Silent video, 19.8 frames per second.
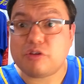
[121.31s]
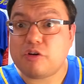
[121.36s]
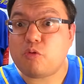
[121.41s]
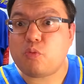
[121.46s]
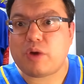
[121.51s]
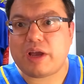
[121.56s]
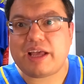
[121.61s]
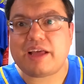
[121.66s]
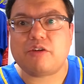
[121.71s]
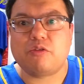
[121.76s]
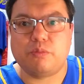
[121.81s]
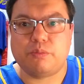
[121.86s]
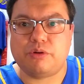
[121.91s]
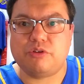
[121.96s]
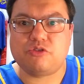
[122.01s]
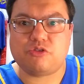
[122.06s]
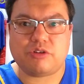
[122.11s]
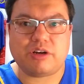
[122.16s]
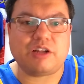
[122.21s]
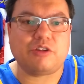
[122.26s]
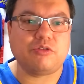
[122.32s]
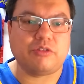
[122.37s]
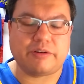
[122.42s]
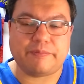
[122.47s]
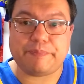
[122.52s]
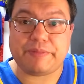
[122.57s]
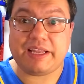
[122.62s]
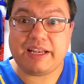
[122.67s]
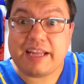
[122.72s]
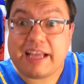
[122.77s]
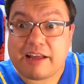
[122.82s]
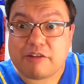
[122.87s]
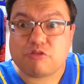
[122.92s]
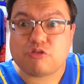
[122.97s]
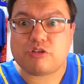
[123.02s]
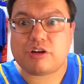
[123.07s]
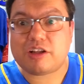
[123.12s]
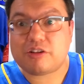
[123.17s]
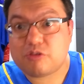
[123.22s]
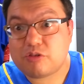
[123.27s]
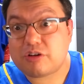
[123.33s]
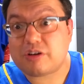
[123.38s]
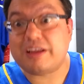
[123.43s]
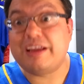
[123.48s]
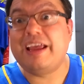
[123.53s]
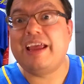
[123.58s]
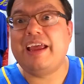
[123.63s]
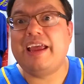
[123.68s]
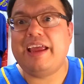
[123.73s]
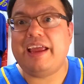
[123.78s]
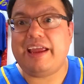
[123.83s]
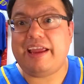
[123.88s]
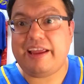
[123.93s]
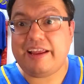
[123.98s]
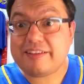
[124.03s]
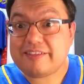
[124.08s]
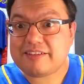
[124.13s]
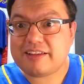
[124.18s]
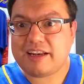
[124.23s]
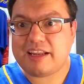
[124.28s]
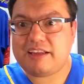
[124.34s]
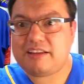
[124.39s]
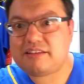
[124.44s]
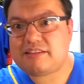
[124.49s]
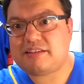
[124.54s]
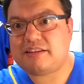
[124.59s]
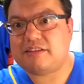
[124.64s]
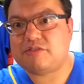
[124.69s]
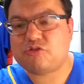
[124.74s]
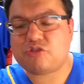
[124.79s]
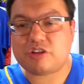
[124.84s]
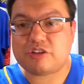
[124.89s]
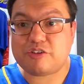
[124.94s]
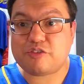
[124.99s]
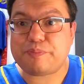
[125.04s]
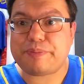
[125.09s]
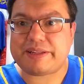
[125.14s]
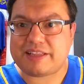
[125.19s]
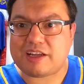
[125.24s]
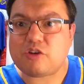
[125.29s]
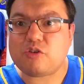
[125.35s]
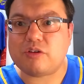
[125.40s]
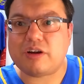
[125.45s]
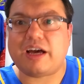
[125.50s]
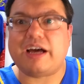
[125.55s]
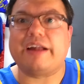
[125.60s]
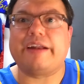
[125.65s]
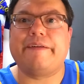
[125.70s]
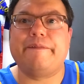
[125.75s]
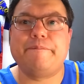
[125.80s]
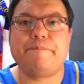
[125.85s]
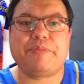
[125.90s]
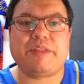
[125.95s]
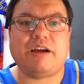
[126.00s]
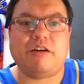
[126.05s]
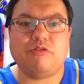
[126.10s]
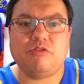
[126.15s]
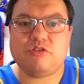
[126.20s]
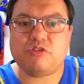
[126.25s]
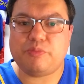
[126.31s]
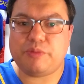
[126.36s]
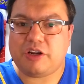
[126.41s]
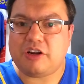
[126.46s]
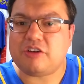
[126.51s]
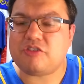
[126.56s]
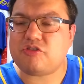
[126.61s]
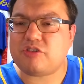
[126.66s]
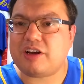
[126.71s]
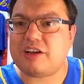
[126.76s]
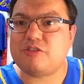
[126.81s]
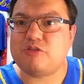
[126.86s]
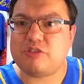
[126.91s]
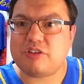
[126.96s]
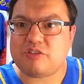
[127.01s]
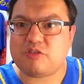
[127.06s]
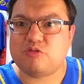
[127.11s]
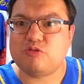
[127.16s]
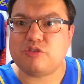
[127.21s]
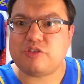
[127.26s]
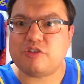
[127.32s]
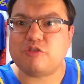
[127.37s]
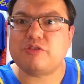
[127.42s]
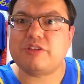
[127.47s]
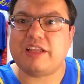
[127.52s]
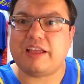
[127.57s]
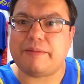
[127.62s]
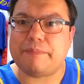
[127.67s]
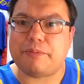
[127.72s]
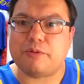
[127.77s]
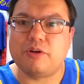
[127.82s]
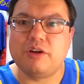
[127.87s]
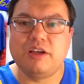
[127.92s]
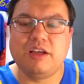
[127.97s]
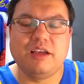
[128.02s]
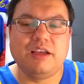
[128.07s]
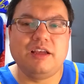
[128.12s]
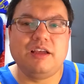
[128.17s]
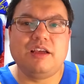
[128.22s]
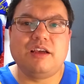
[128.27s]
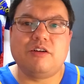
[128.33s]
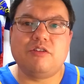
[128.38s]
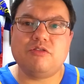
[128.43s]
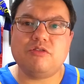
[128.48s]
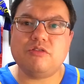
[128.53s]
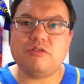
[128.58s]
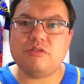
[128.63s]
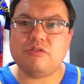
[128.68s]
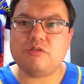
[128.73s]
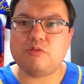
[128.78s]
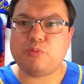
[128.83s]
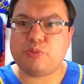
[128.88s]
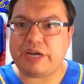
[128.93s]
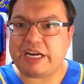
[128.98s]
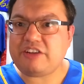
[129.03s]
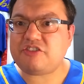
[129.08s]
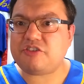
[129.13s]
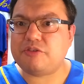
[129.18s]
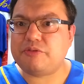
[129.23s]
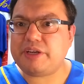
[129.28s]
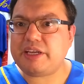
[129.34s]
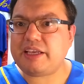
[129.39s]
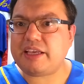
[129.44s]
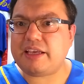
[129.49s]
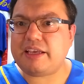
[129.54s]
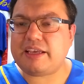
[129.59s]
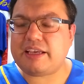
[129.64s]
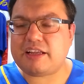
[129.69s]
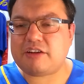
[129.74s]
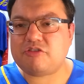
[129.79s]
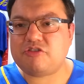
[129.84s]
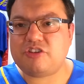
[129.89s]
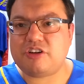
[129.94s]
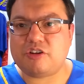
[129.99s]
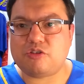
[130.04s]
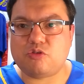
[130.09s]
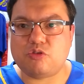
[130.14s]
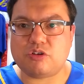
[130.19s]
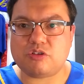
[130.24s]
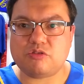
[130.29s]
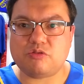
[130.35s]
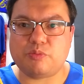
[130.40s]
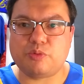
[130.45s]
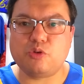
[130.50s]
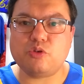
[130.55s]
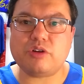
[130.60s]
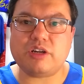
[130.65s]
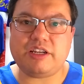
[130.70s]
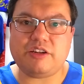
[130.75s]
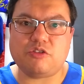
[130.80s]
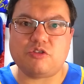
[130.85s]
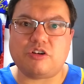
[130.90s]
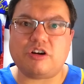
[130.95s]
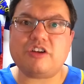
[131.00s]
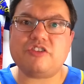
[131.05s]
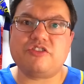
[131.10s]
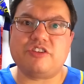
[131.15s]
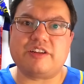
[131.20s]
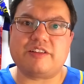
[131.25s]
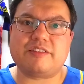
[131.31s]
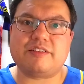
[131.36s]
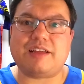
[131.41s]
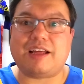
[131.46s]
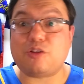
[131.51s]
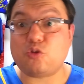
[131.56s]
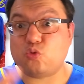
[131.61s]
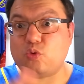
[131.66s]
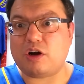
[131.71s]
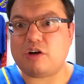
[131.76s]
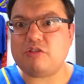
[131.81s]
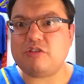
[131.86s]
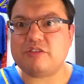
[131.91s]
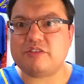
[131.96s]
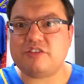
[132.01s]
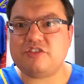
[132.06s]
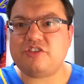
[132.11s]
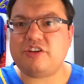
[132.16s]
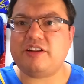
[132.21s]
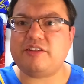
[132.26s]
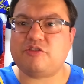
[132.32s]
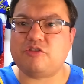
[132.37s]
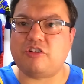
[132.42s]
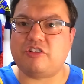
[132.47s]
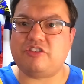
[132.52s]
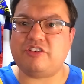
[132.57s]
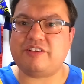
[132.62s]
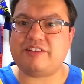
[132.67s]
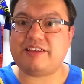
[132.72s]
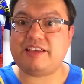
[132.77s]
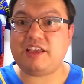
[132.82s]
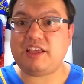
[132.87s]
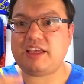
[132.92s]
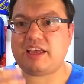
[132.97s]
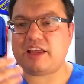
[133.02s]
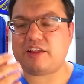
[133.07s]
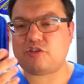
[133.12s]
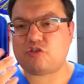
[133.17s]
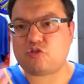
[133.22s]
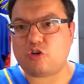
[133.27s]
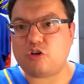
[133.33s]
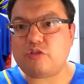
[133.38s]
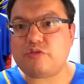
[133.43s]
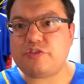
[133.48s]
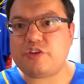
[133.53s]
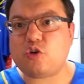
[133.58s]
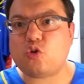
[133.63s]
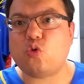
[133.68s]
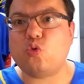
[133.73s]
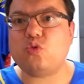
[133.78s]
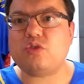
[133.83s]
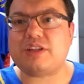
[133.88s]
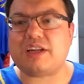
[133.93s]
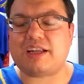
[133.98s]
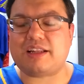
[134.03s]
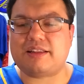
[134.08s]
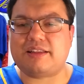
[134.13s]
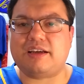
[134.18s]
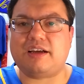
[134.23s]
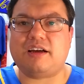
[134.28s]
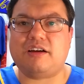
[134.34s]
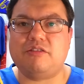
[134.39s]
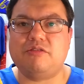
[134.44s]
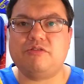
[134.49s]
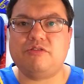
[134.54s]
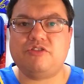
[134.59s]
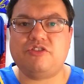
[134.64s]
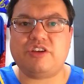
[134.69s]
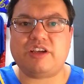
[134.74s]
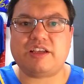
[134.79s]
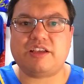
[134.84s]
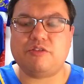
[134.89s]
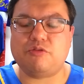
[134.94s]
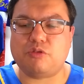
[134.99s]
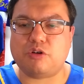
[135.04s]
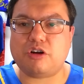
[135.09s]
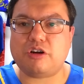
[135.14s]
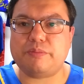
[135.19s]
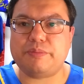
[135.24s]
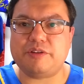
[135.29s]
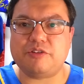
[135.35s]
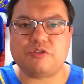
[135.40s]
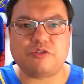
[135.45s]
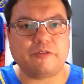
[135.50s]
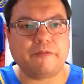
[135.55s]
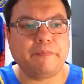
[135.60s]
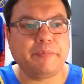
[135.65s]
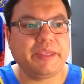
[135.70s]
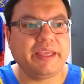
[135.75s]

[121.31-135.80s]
não era um bom jogador, ele era um jogador excelente, um jogador espetacular, tá? Um dos melhores jogadores do seu tempo. O Brent Rickey, que era o diretor do Brooklyn Dodgers, atual Los Angeles Dodgers, que resolve contratar o Jack Robinson,